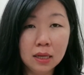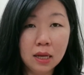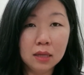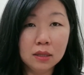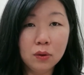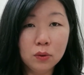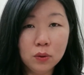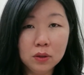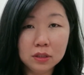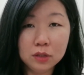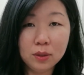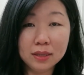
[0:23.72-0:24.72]
透过
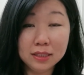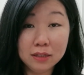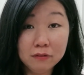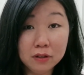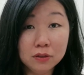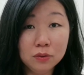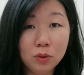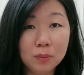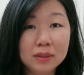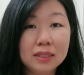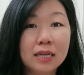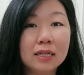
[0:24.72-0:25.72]
这段经文，我
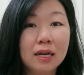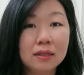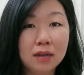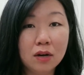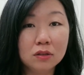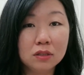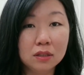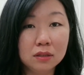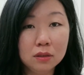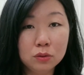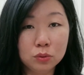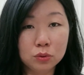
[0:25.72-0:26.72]
们将看到神
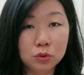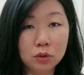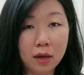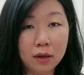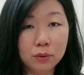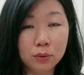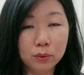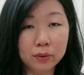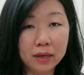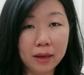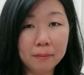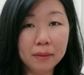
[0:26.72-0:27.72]
的主权与
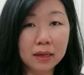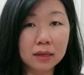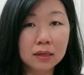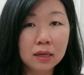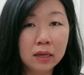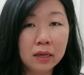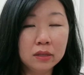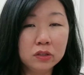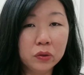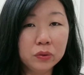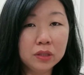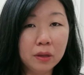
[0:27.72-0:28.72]
怜悯。
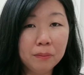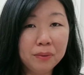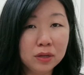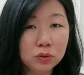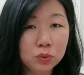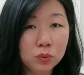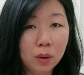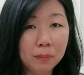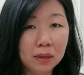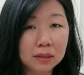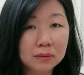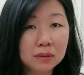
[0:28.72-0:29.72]
求神帮助我
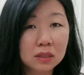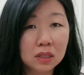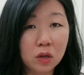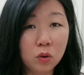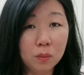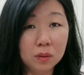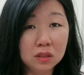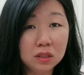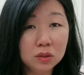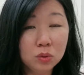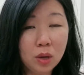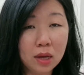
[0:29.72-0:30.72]
们，给我们
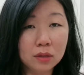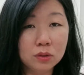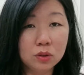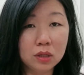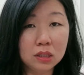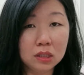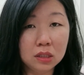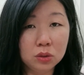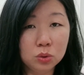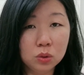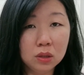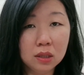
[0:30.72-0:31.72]
智慧，学习
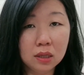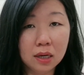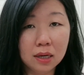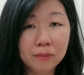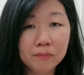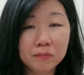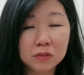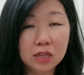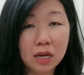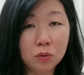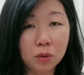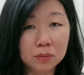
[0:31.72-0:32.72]
如何
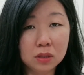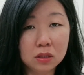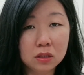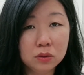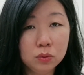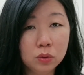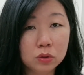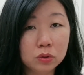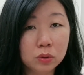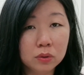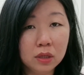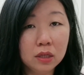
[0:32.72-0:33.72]
在我们的生活
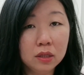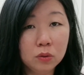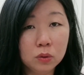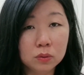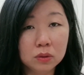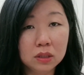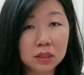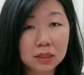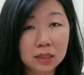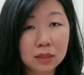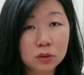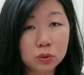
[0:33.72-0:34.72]
中应用这
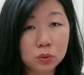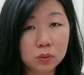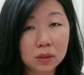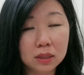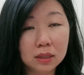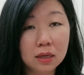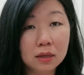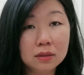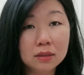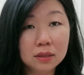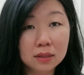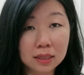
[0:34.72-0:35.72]
些属灵的
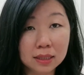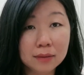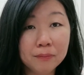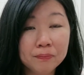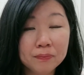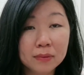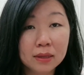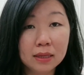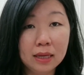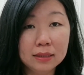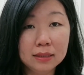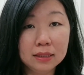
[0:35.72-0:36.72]
真理。
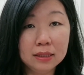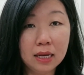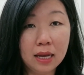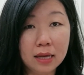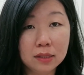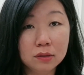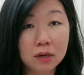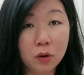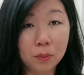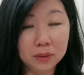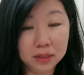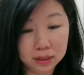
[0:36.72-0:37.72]
那接下来就让我
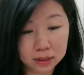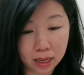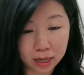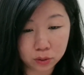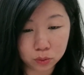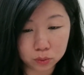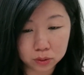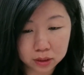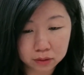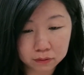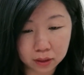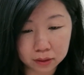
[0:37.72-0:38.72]
们一起来读
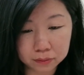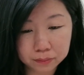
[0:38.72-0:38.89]
经文。